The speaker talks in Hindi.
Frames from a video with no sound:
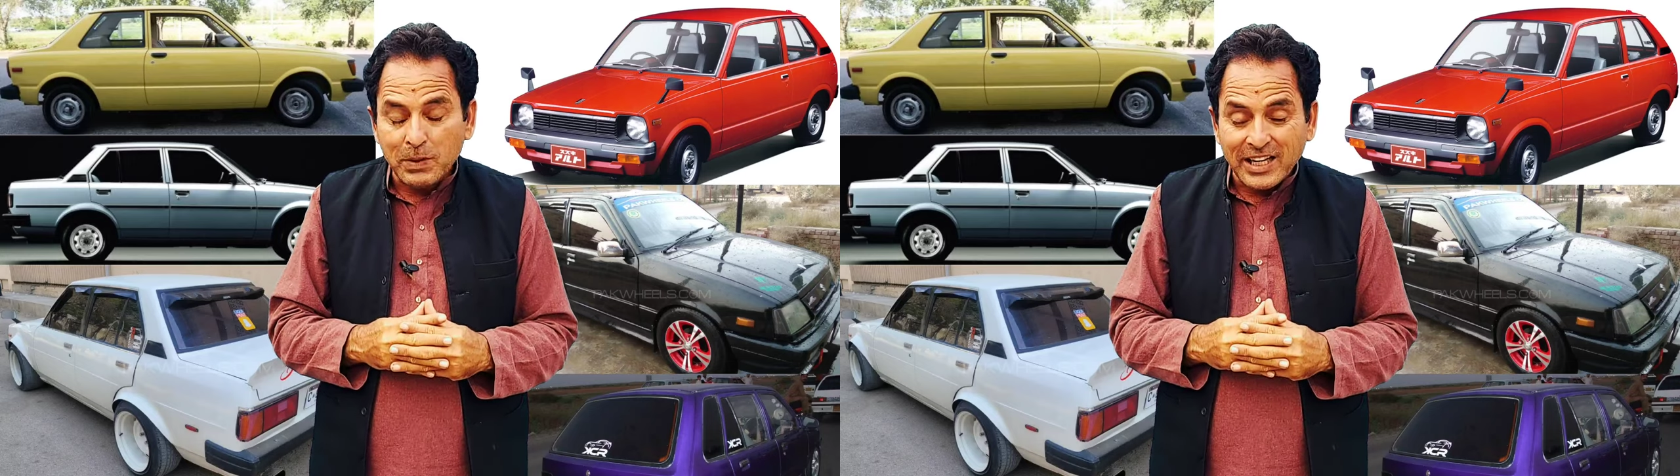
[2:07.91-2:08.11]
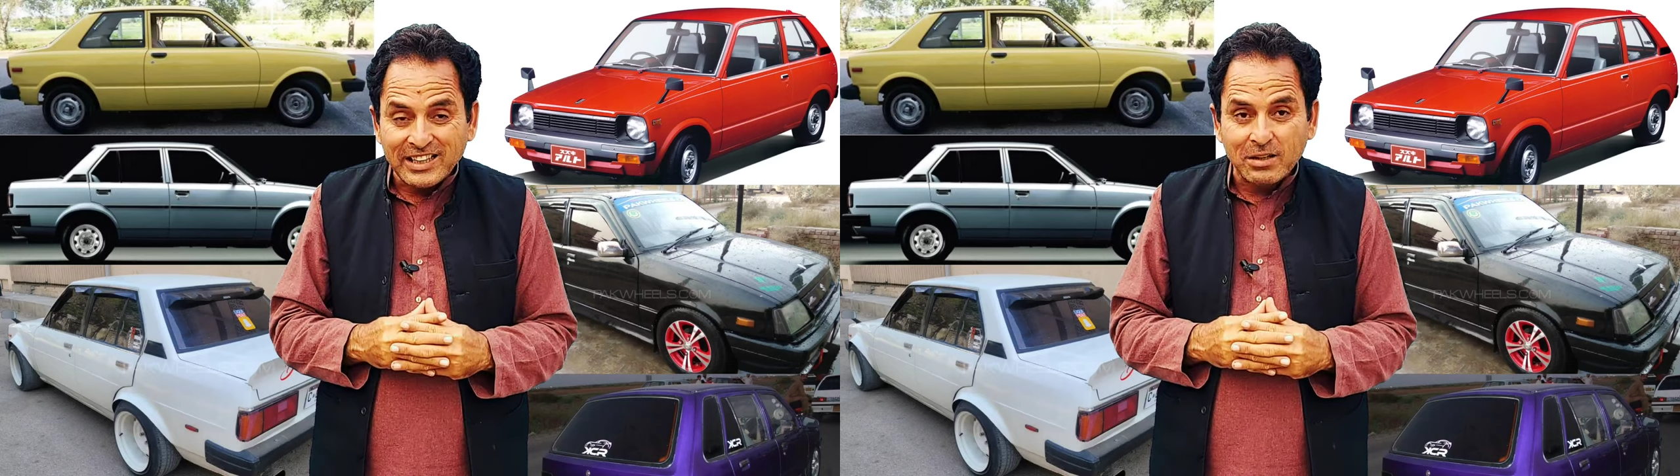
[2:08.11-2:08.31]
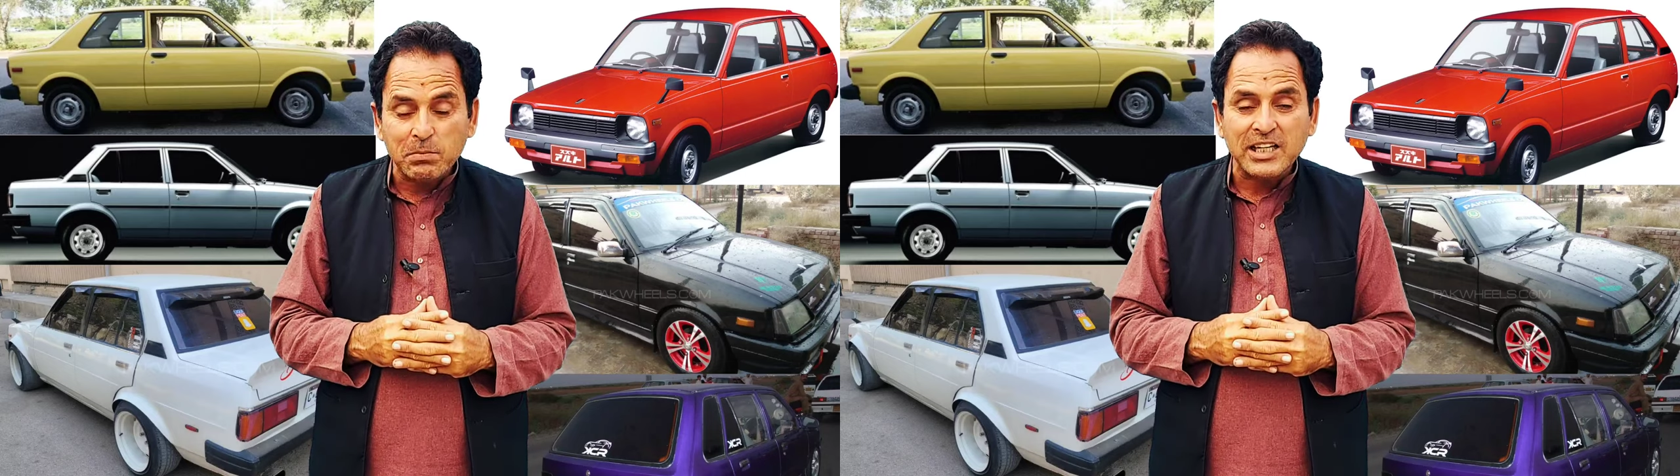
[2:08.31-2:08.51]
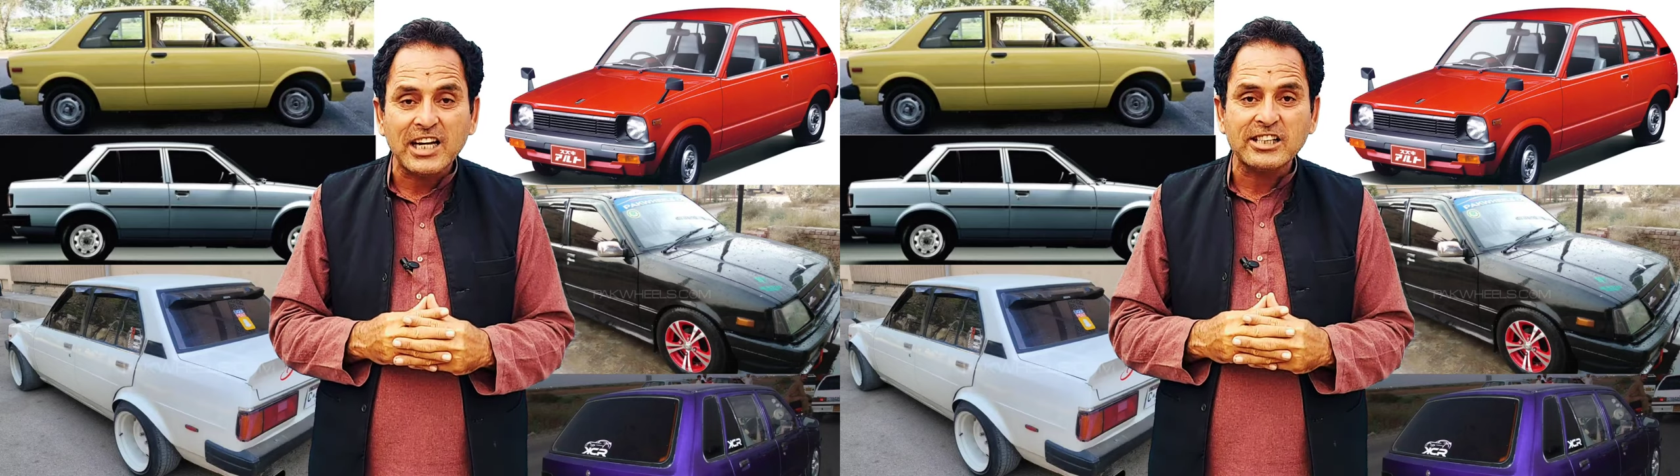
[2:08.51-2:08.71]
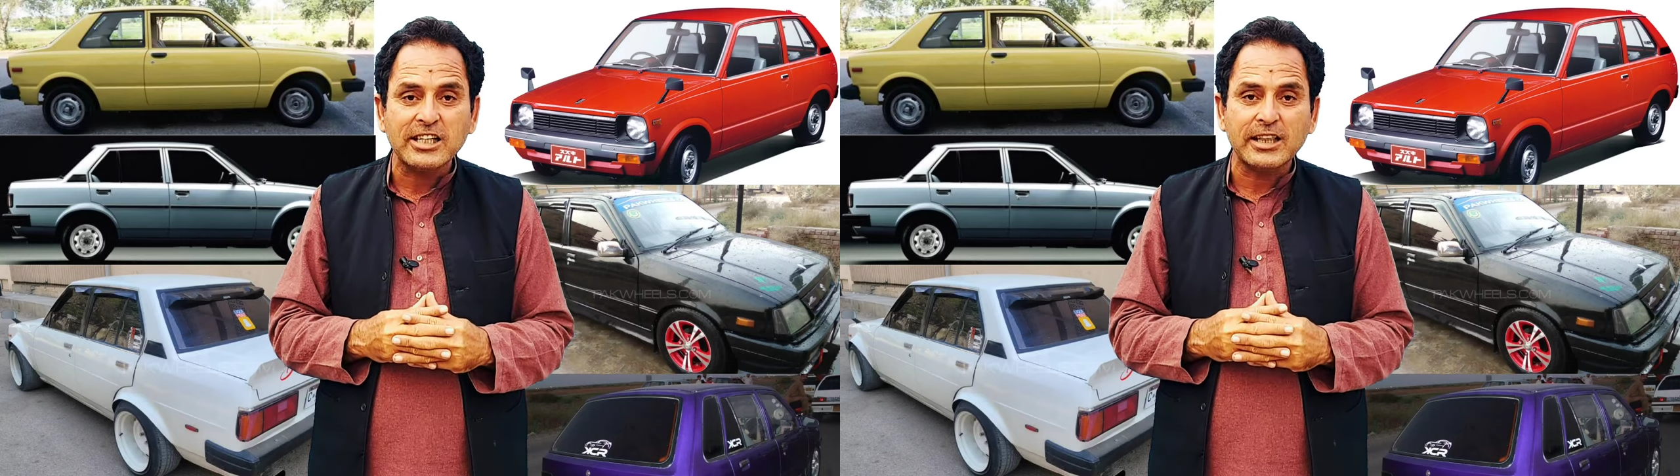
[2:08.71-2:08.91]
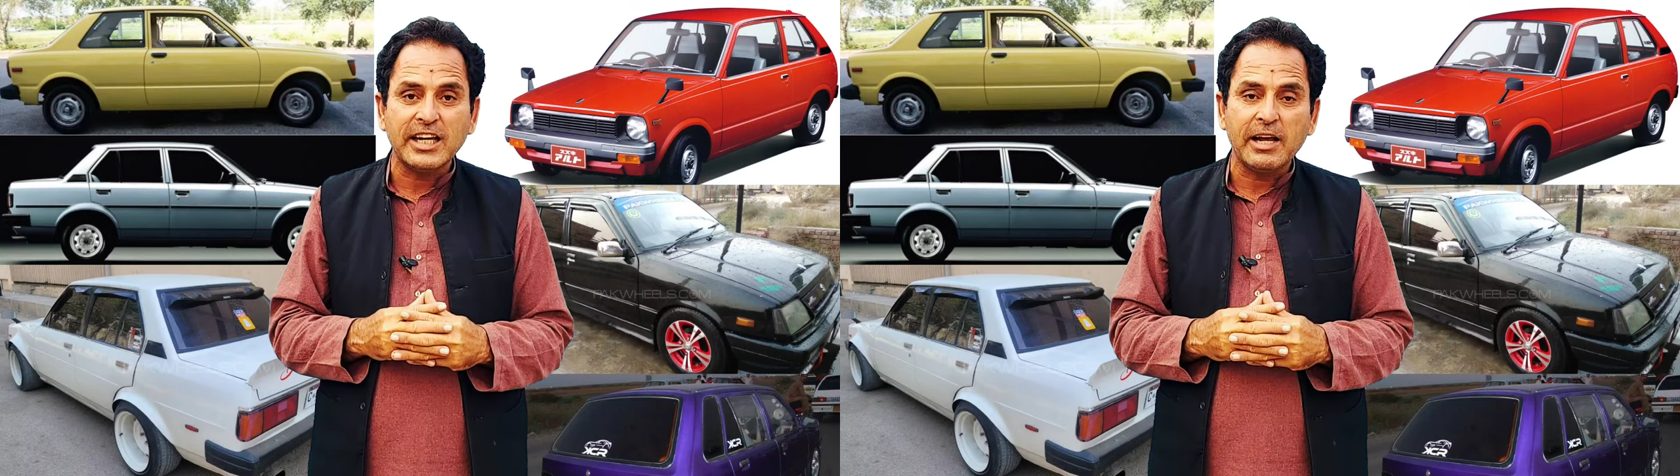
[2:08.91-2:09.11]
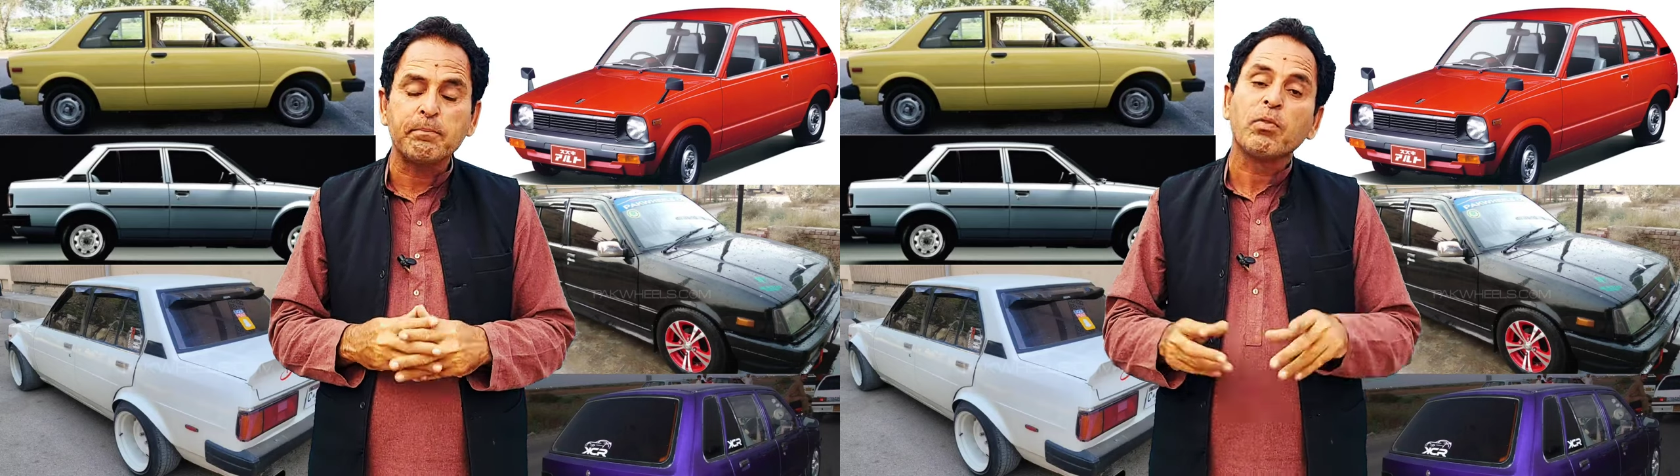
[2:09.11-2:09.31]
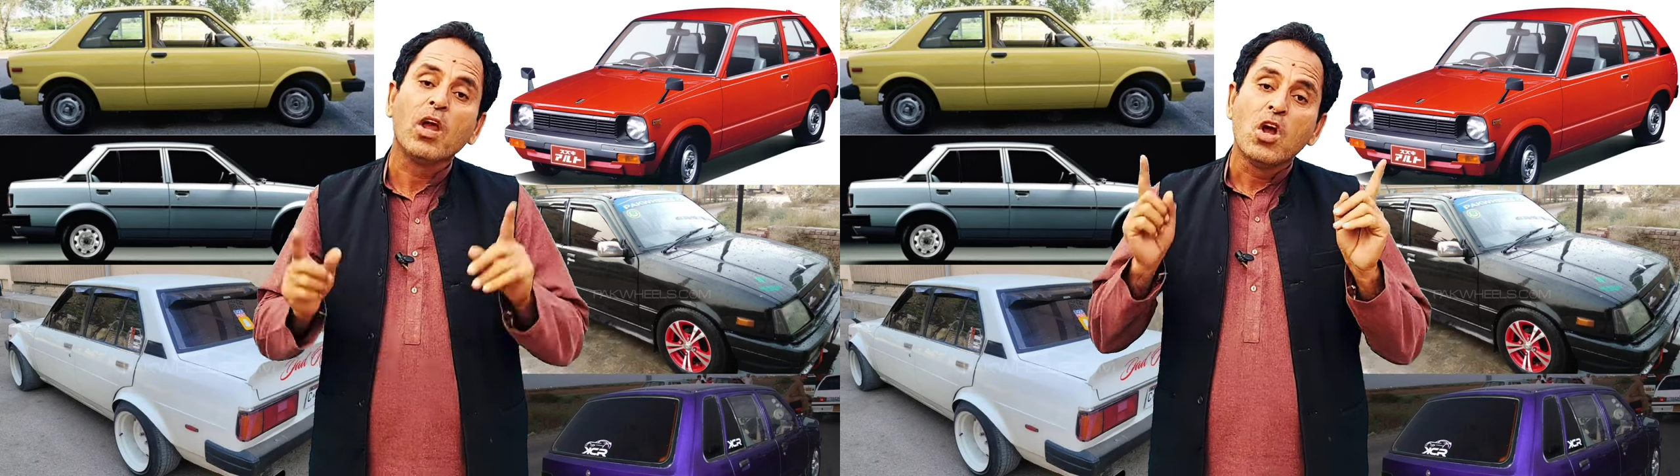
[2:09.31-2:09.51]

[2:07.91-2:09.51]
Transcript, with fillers: बेहतर बना सकते हैं